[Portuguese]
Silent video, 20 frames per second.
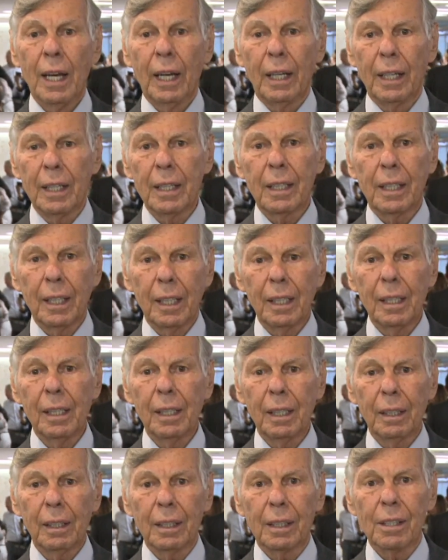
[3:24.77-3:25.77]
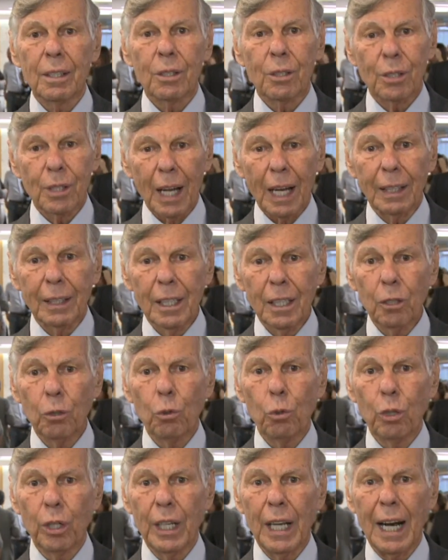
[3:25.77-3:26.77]
e que Salim
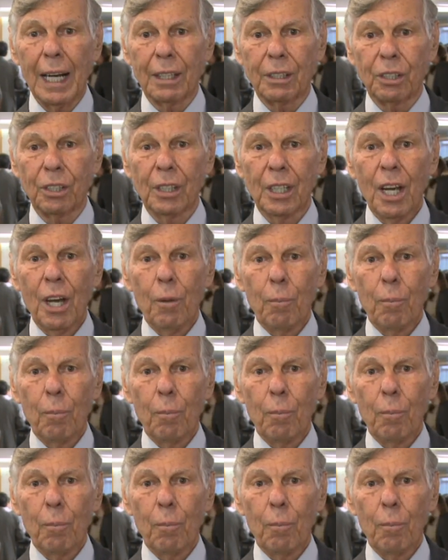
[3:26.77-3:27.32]
Curiati